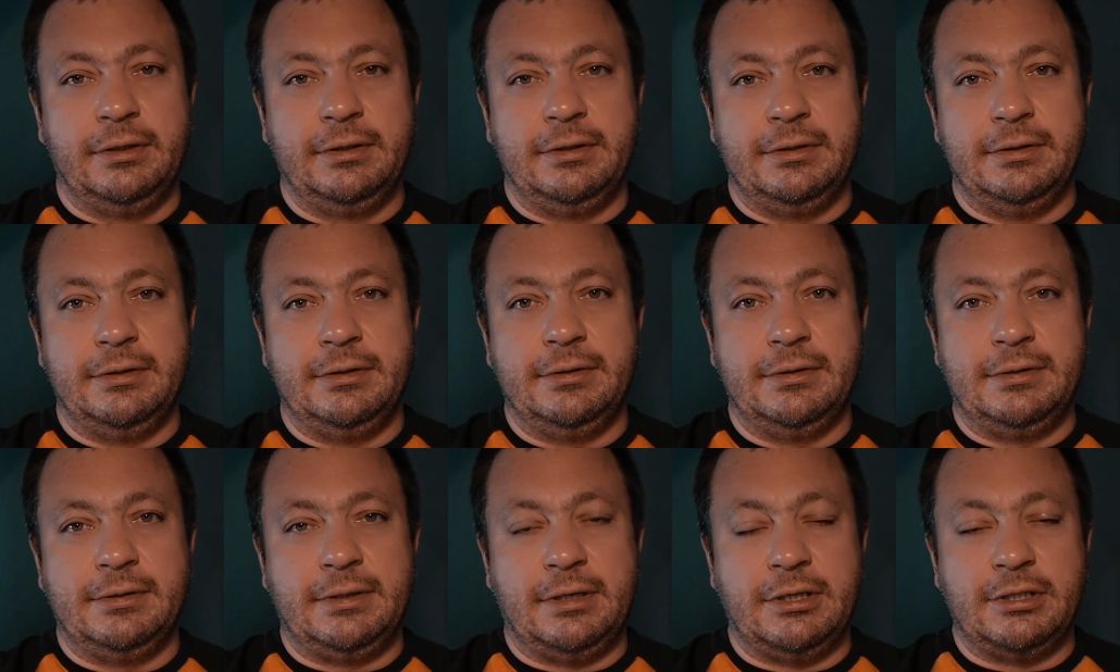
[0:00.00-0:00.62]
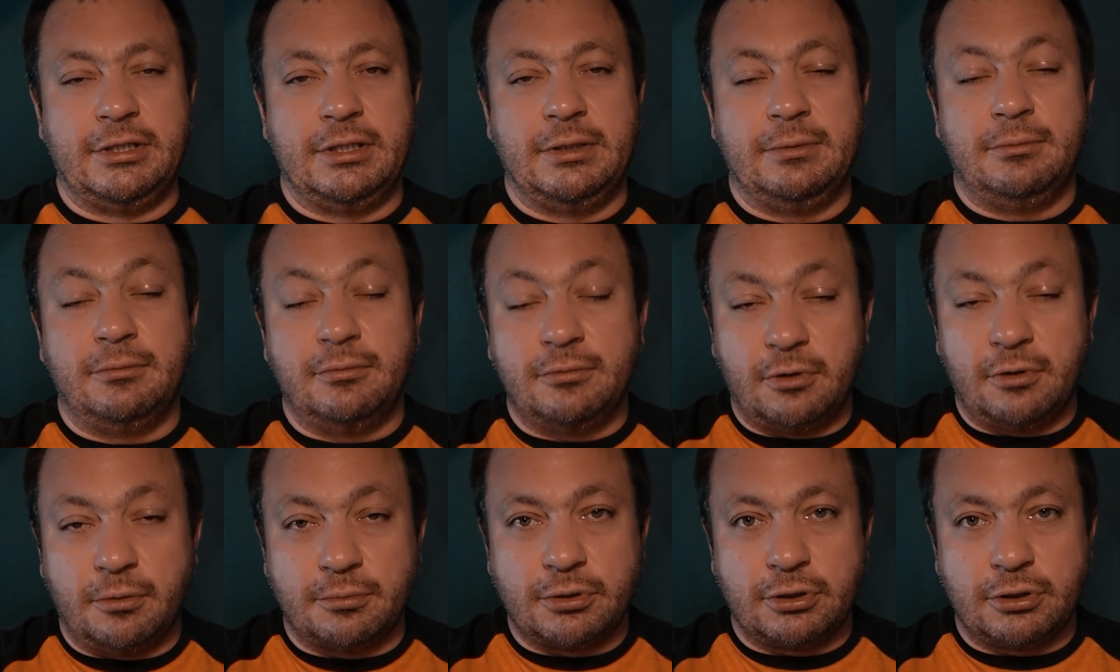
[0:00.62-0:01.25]
e,
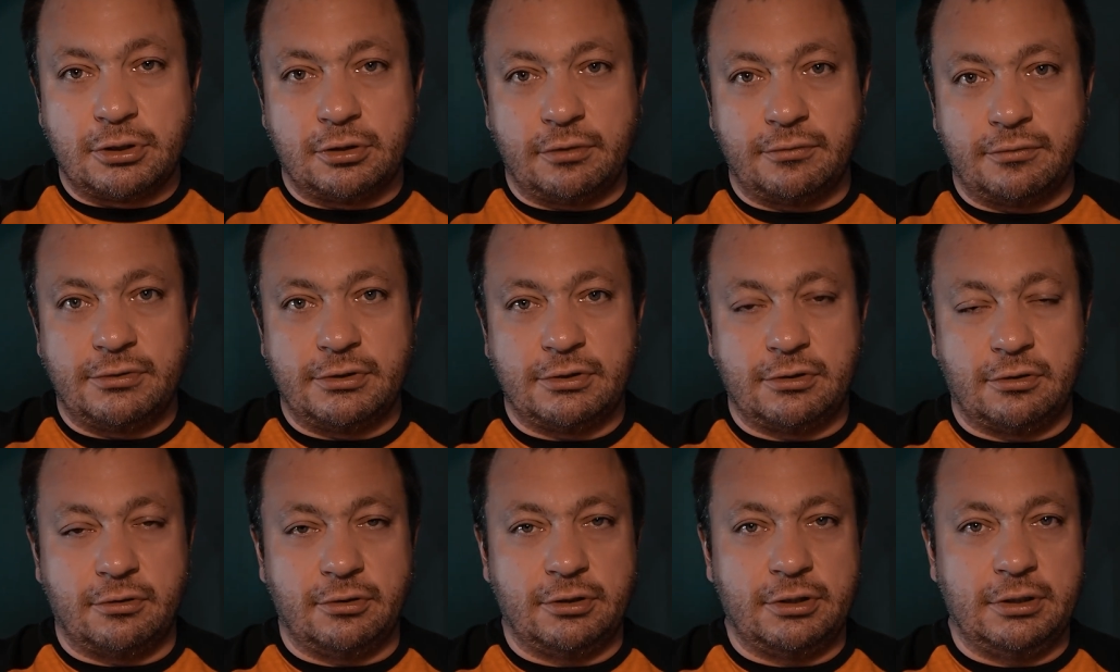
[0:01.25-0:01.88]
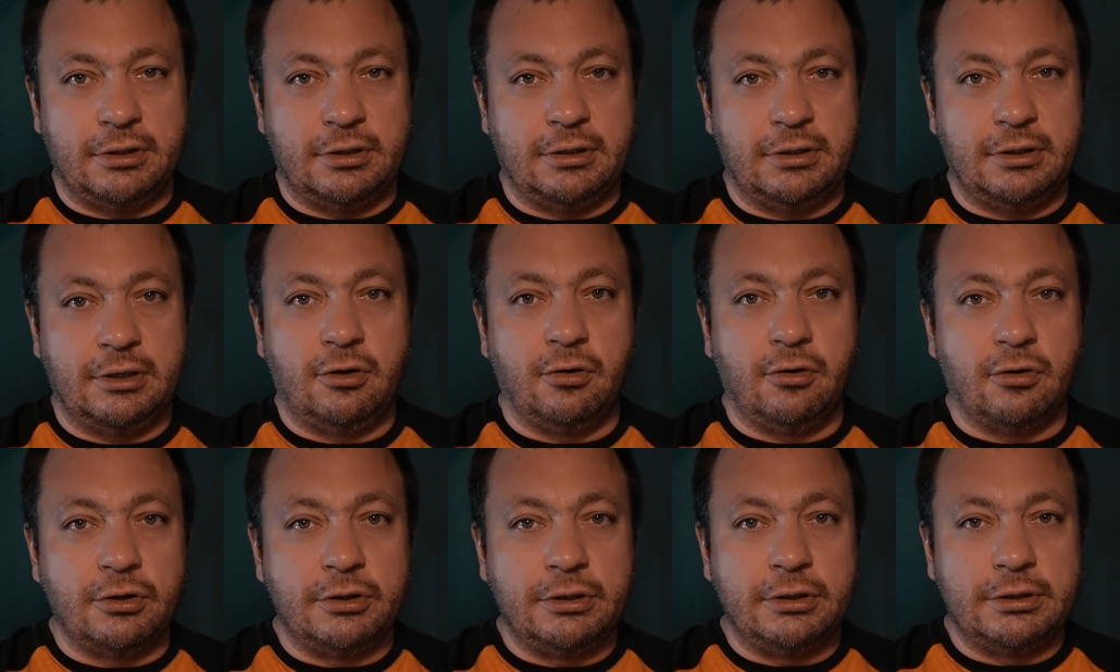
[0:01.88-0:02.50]
strasznemu. Dobrze, że to wszystko się
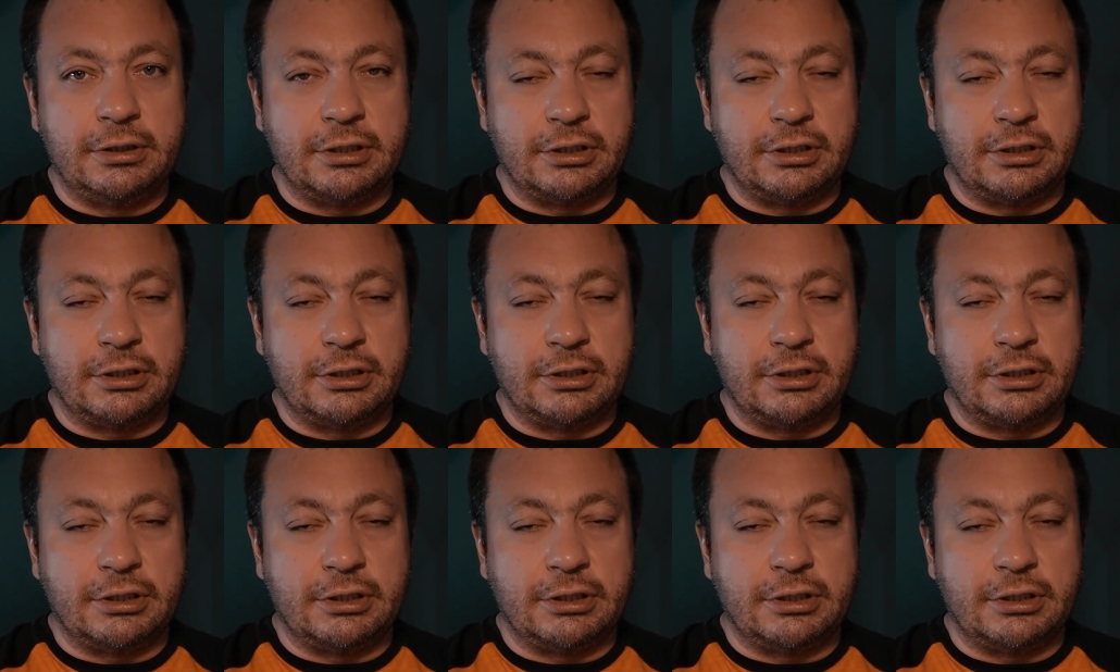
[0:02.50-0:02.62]
goi.